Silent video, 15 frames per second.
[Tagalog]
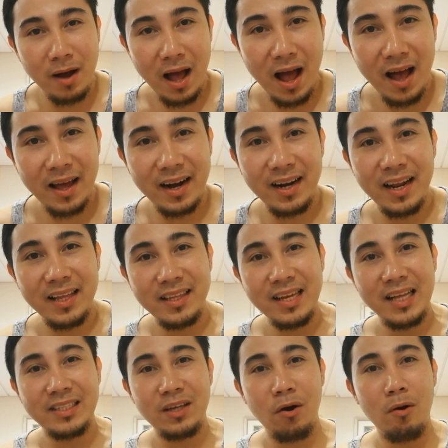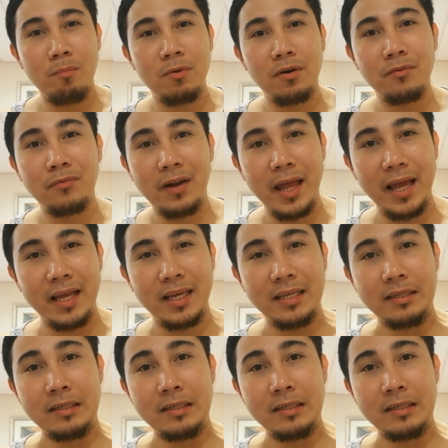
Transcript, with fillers: makaka-relate niyan sa overbreak.